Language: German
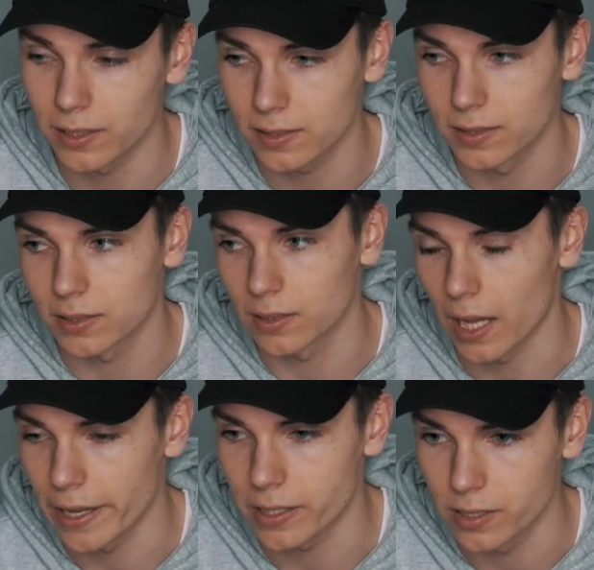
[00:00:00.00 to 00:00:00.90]
das ist
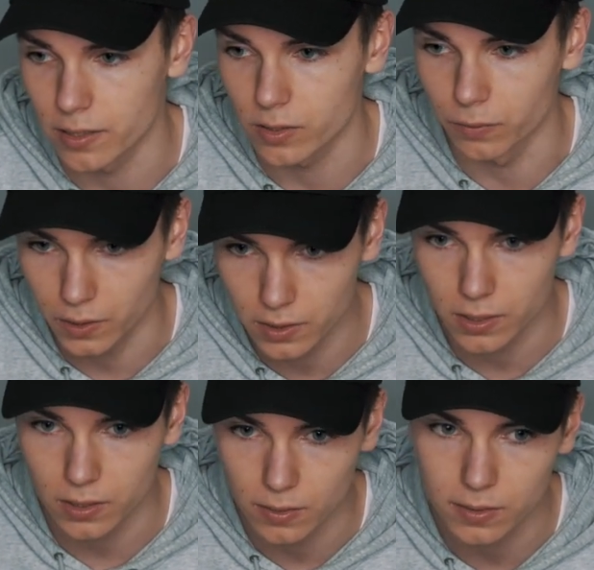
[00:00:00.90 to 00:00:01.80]
eigentlich nicht so
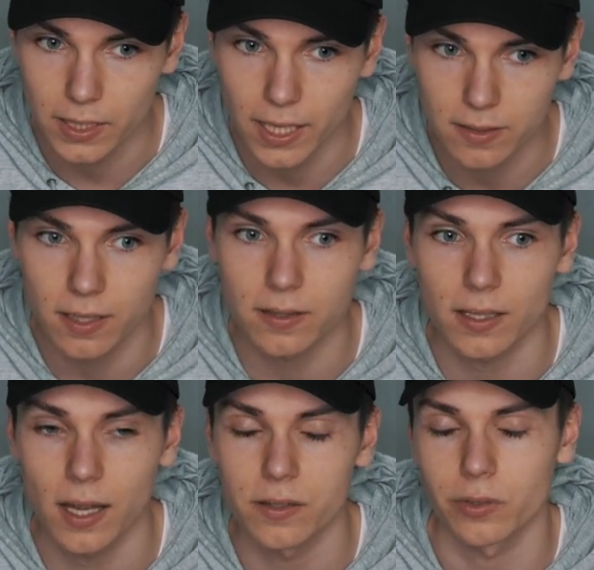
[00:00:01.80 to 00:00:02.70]
wichtig, die
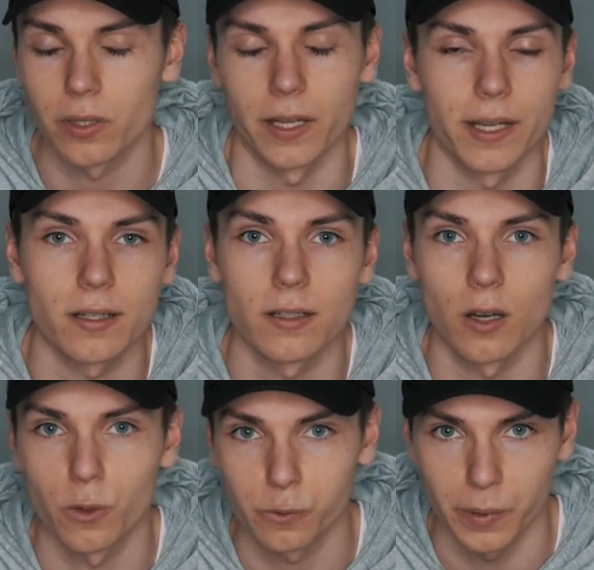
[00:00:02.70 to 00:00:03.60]
AdSense-Daten, sondern
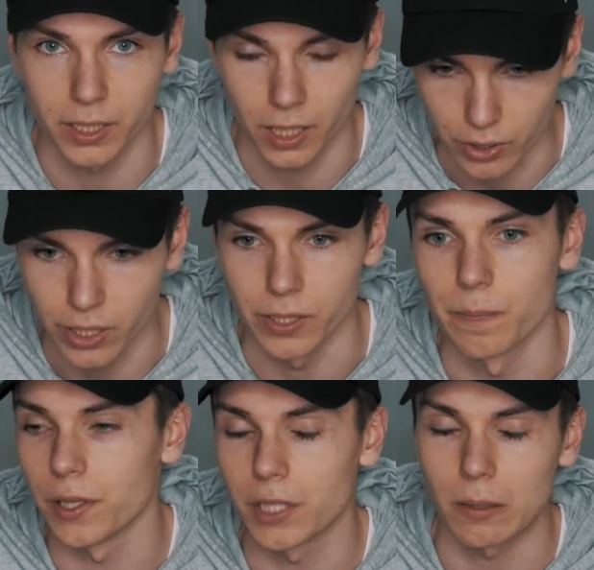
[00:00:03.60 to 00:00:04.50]
eher auf meinen Kanal.
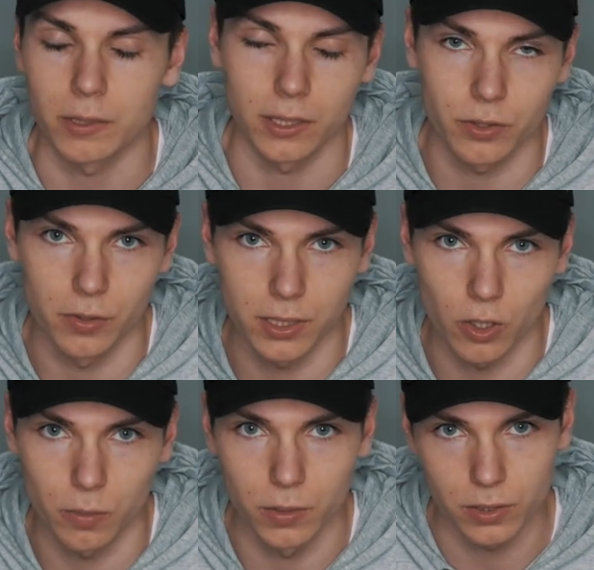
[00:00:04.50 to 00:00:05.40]
Ich habe mich natürlich
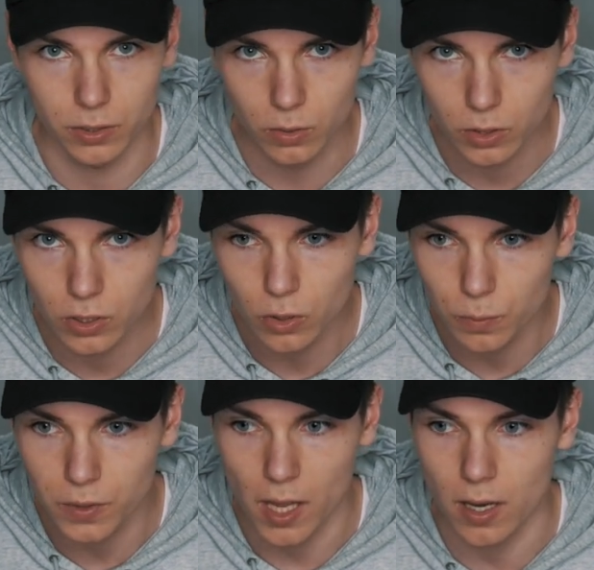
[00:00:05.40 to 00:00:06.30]
auch mit
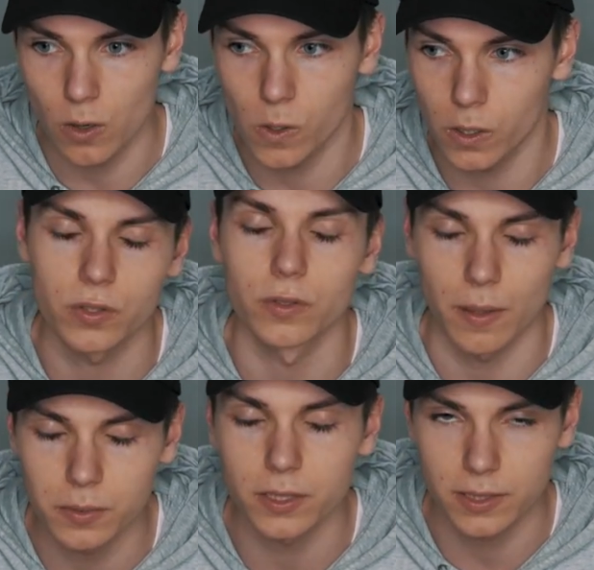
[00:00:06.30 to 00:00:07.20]
YouTube dann auch
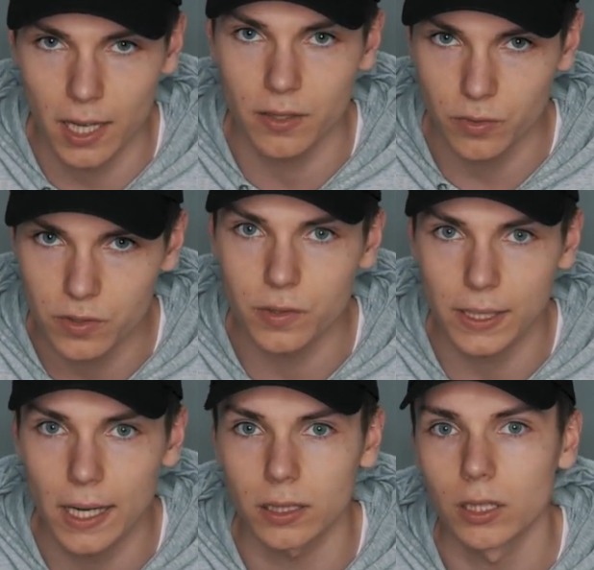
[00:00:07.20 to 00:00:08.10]
zusammengetan
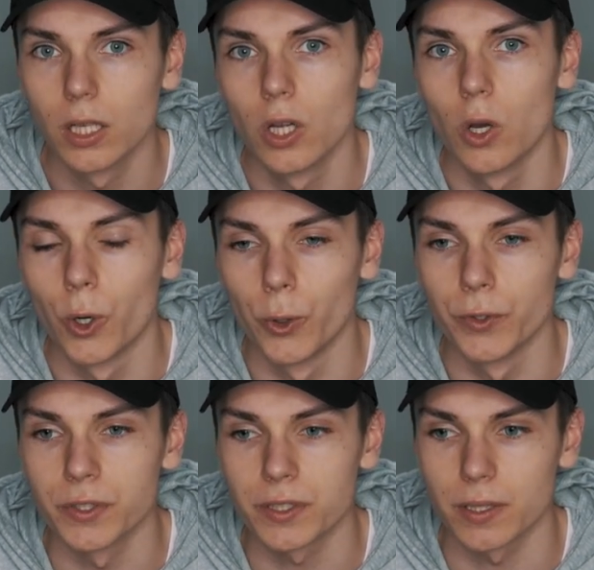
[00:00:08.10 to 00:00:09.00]
sozusagen
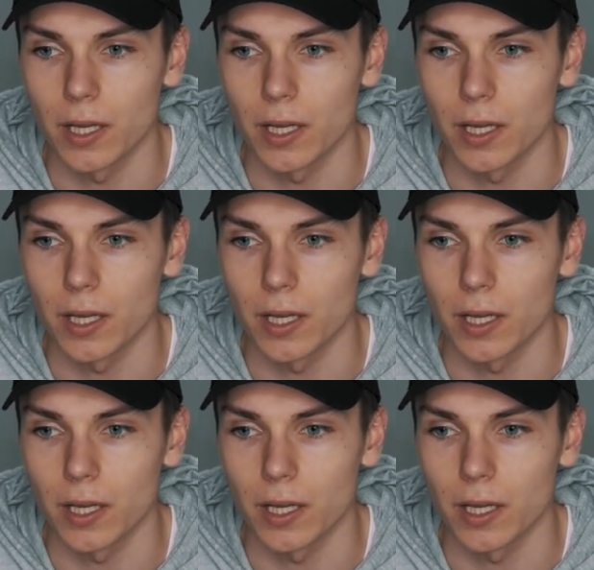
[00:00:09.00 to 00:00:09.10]
und